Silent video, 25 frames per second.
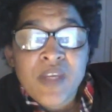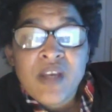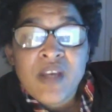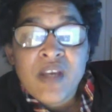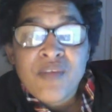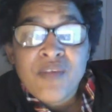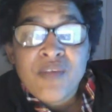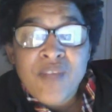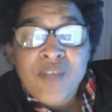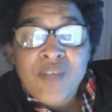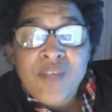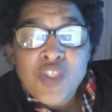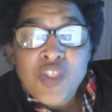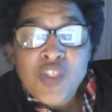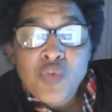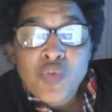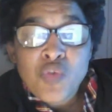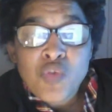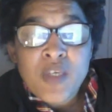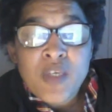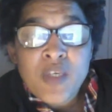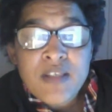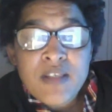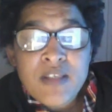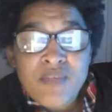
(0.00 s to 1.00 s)
va
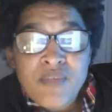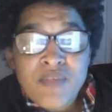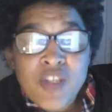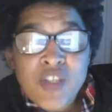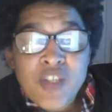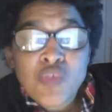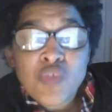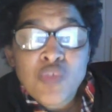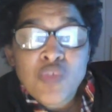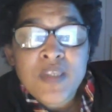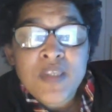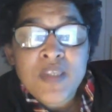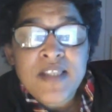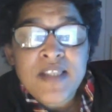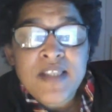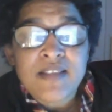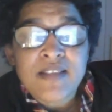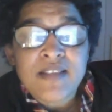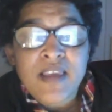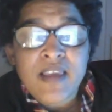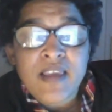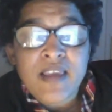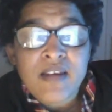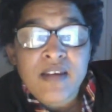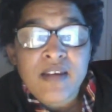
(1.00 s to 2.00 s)
tuer, va tuer sa
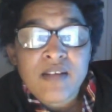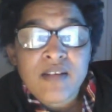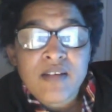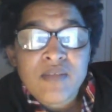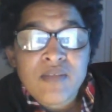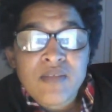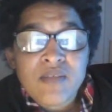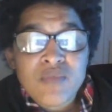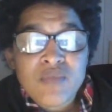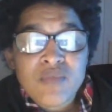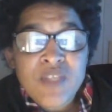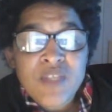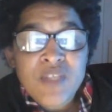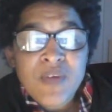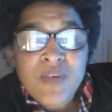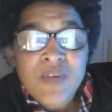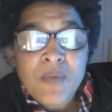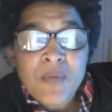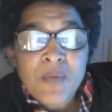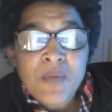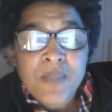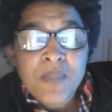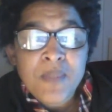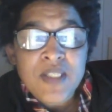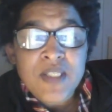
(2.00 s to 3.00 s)
terre. Vous avez
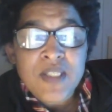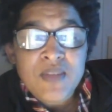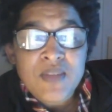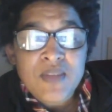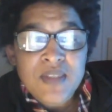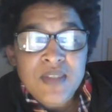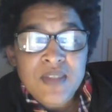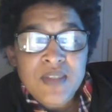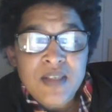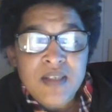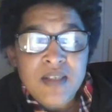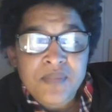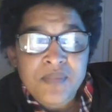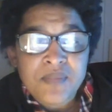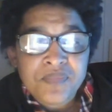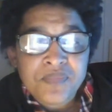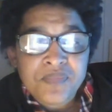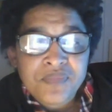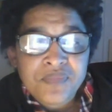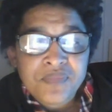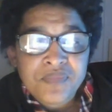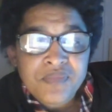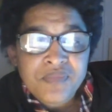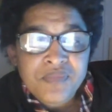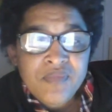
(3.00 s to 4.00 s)
compris sur ça.
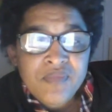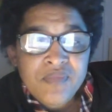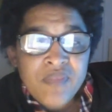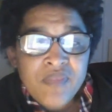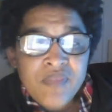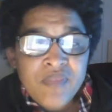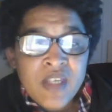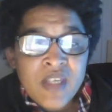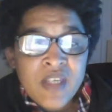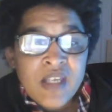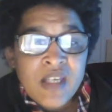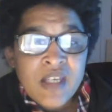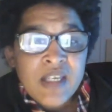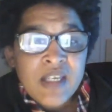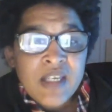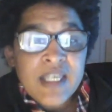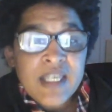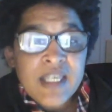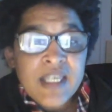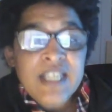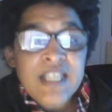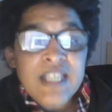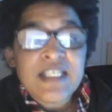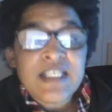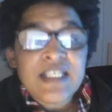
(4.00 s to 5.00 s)
Et
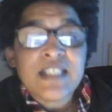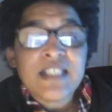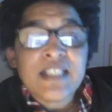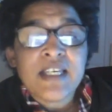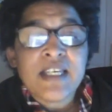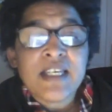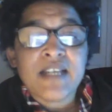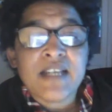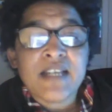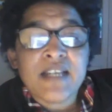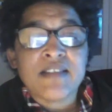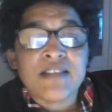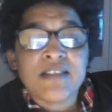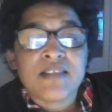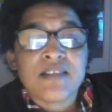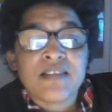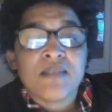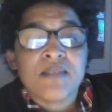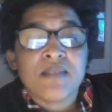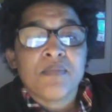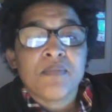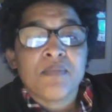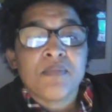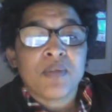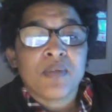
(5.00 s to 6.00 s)
est très très crainte.
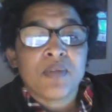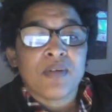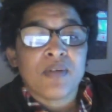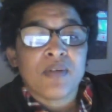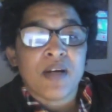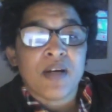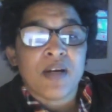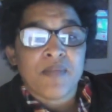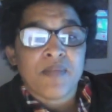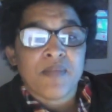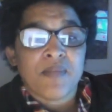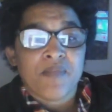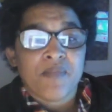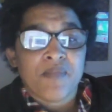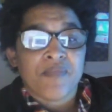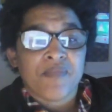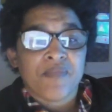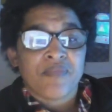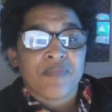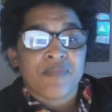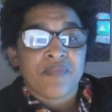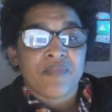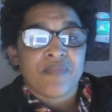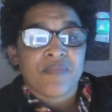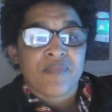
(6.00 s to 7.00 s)
Pourquoi
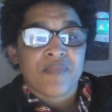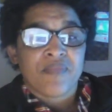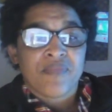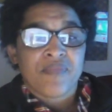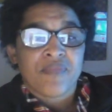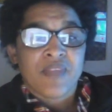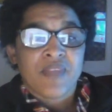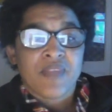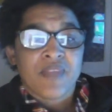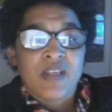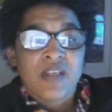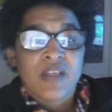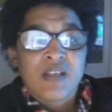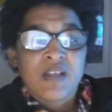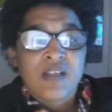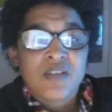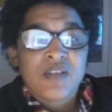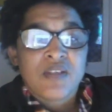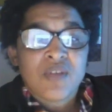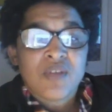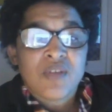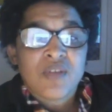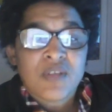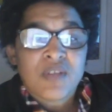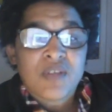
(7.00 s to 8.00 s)

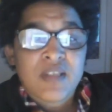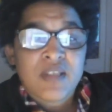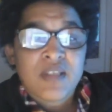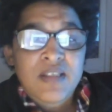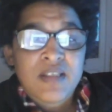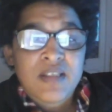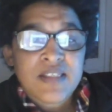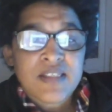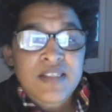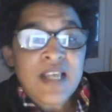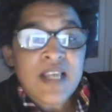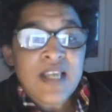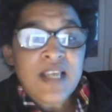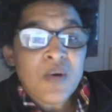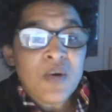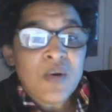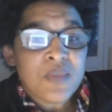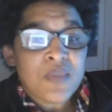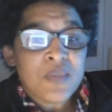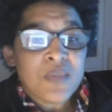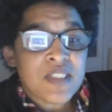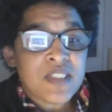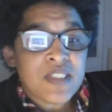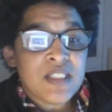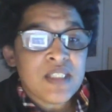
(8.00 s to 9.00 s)
Donc, ça
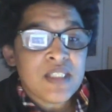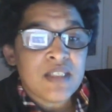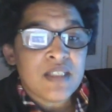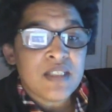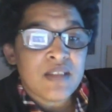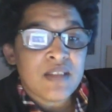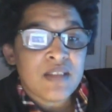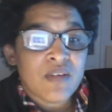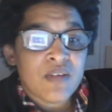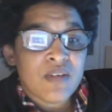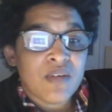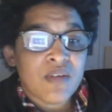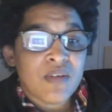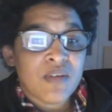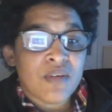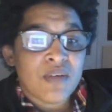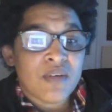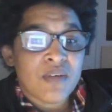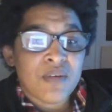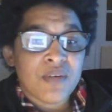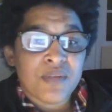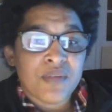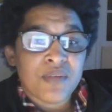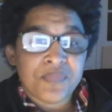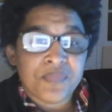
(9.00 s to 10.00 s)
aussi,
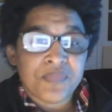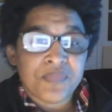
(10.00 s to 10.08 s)
euh,